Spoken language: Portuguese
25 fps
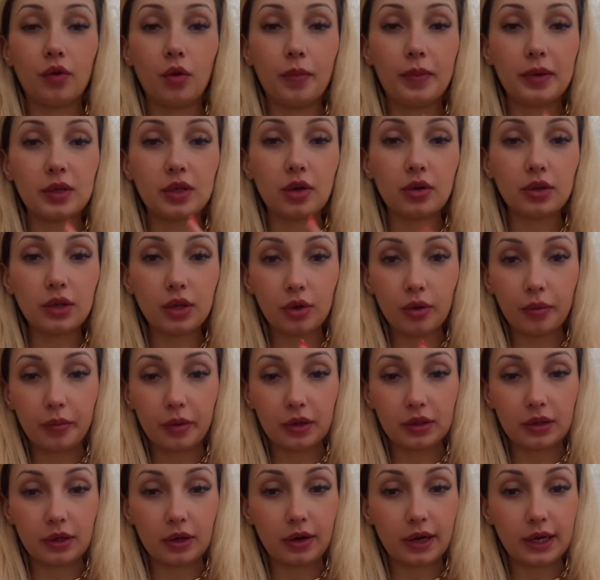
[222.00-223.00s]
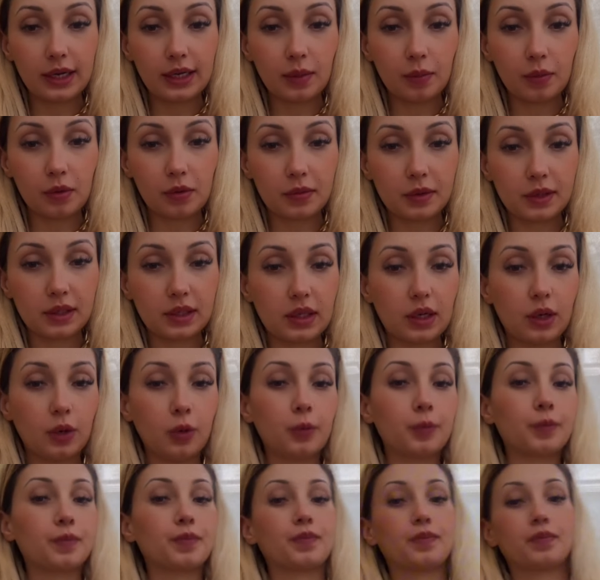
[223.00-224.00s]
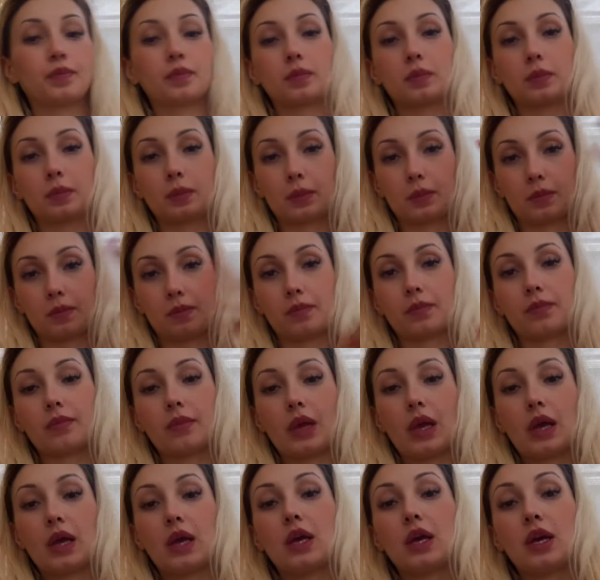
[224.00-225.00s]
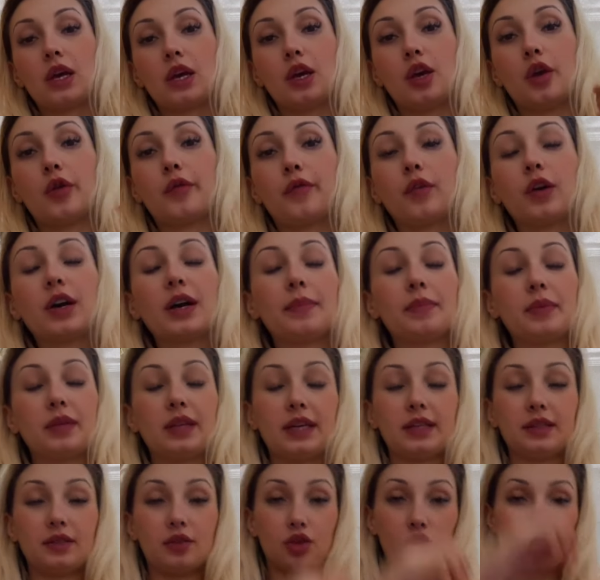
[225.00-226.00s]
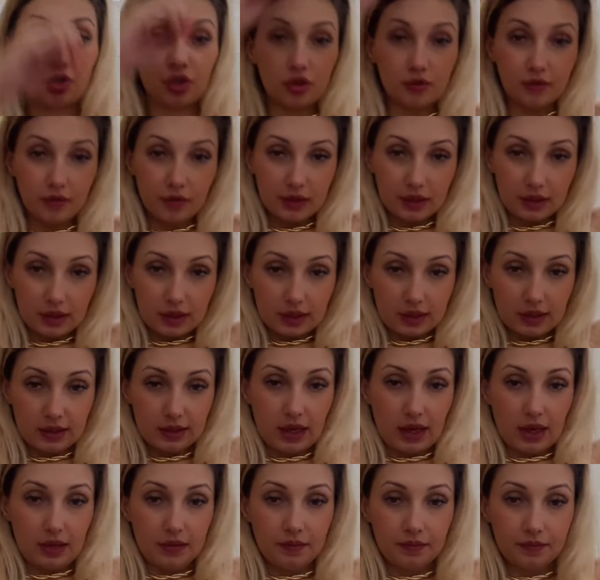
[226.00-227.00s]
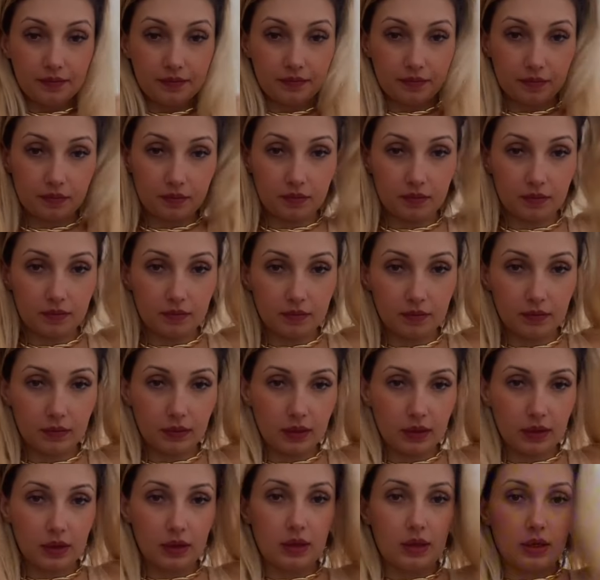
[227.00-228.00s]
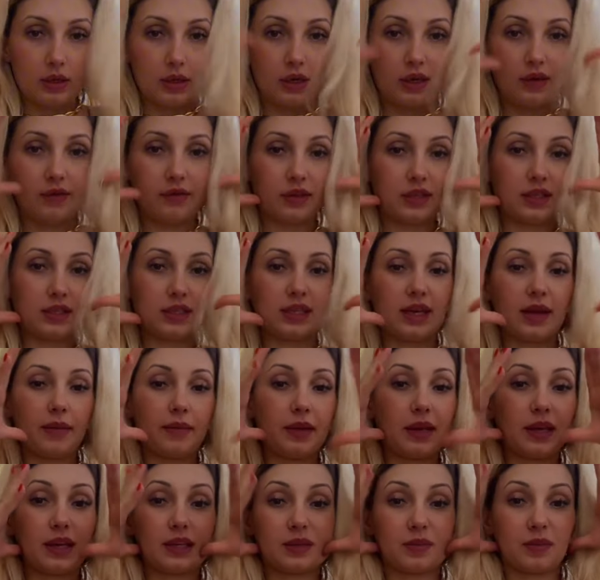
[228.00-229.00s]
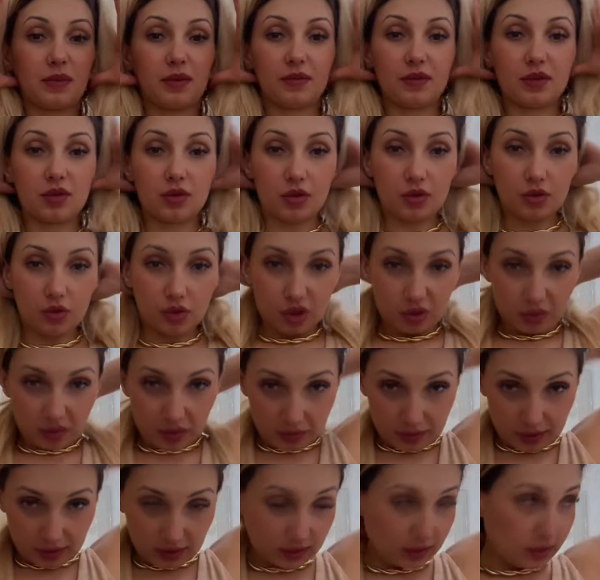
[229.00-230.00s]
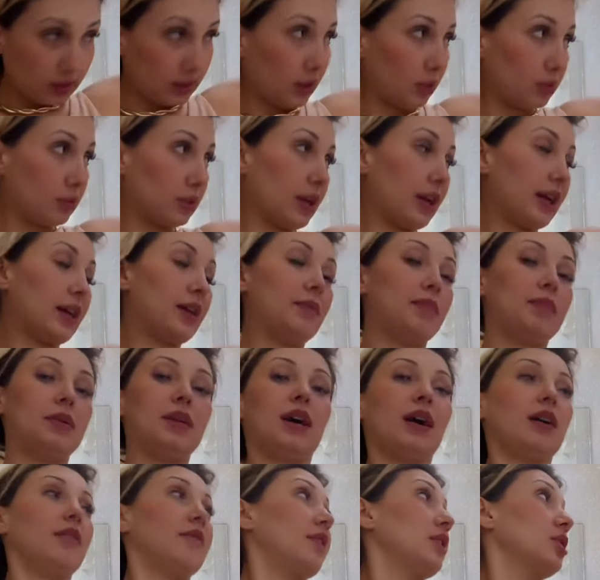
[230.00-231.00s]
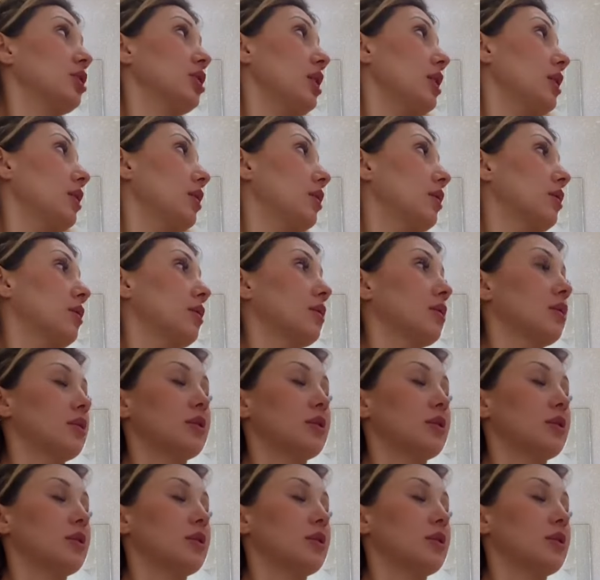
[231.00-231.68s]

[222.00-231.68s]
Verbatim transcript: o pessoal que tá comprando agora da promoção, eu vou captar a energia de vocês, tá? E vocês sabem que as previsões ultimamente estão de arrepiar. Fecha ali, ó.